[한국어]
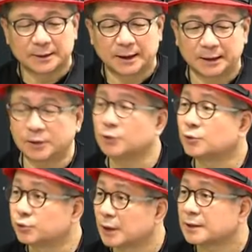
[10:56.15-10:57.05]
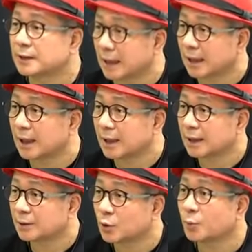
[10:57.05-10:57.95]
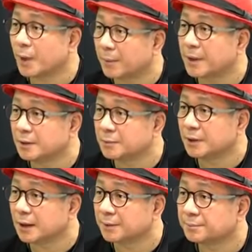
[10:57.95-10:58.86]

하여튼 두 가지 다가 통폐합의 의미다.